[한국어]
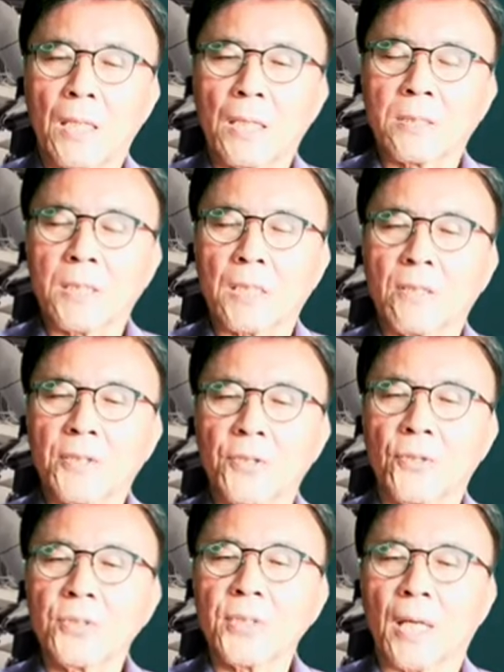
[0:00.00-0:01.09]
그러나 그것이
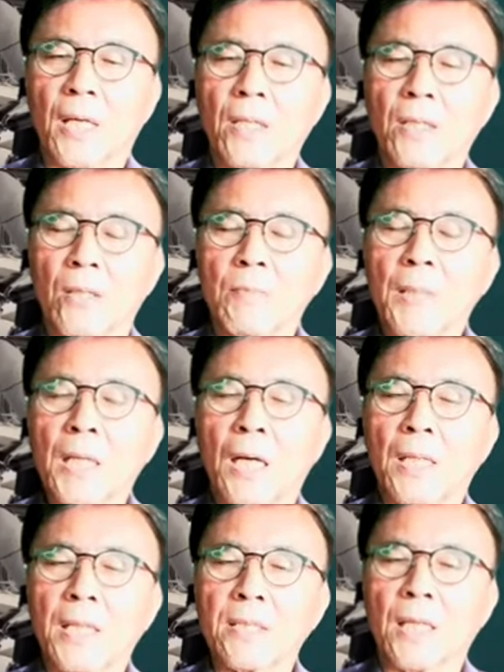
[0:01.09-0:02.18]
언제,
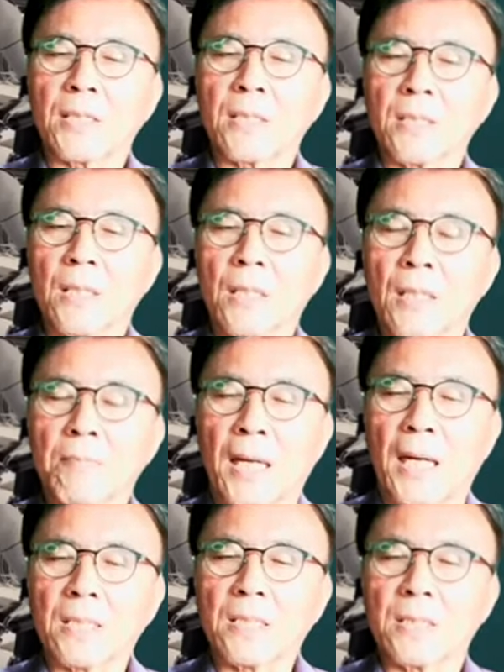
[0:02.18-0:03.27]
얼마나에 대해서는
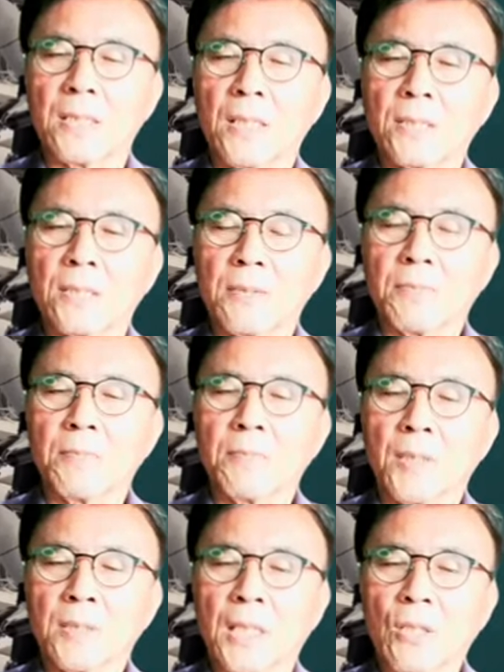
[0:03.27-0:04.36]
많은 지금
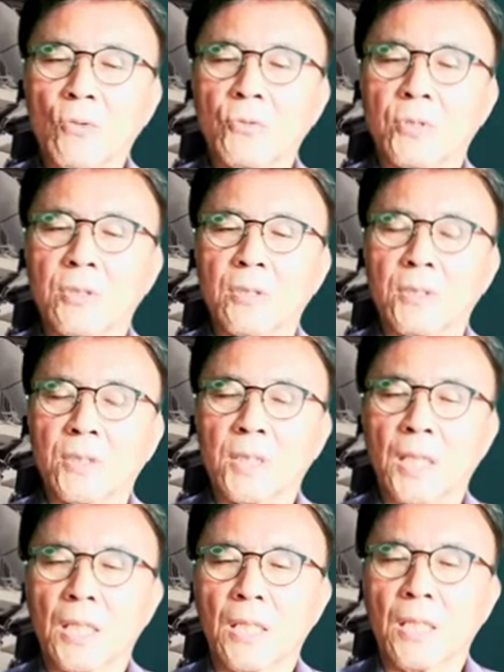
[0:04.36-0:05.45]
새로운
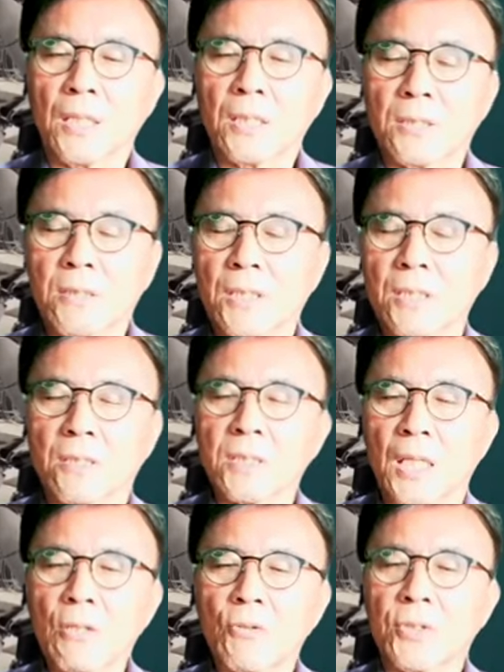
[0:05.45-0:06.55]
시각의 의견이
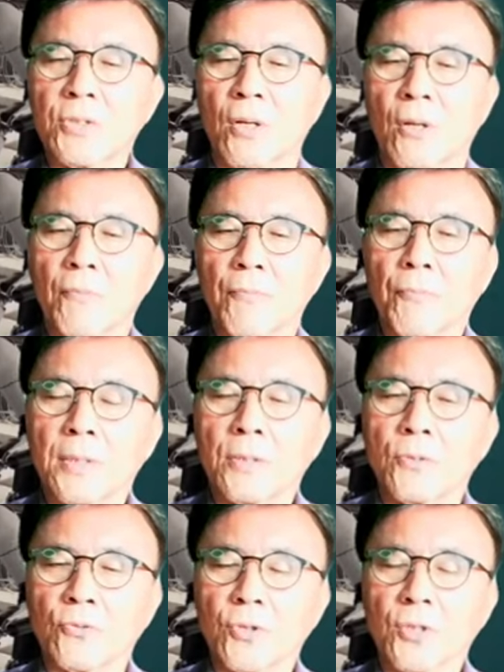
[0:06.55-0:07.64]
등장하고 있죠.
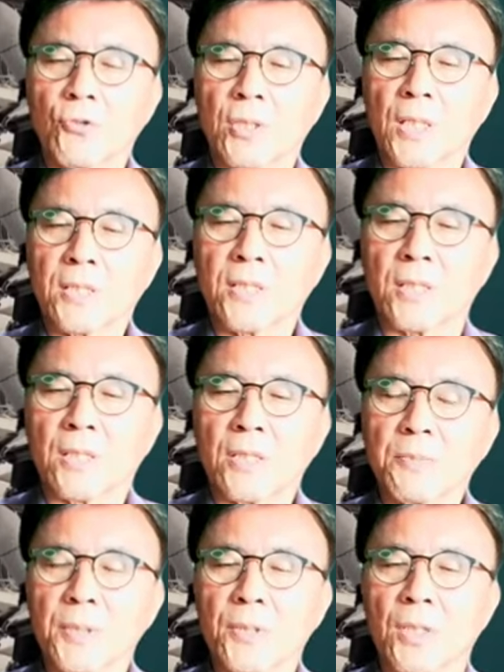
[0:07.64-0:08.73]
6년 뒤가 될지
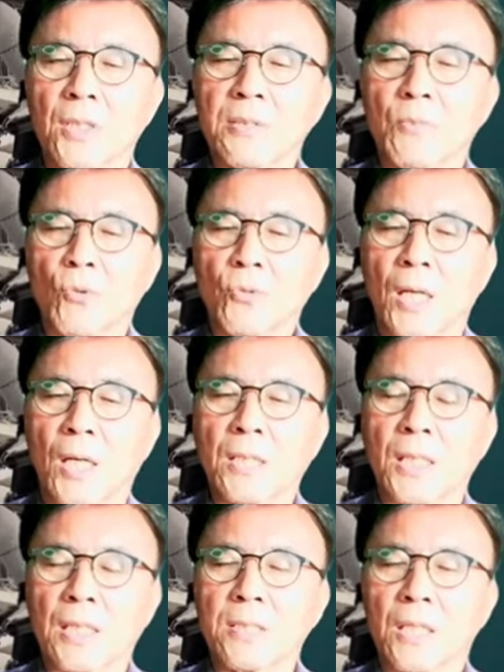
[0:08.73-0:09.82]
10년 뒤가 될지
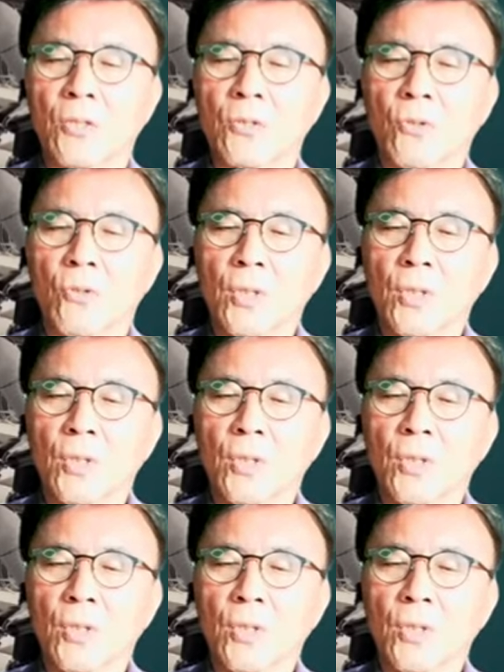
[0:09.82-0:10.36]
모른다라는 얘기가 있고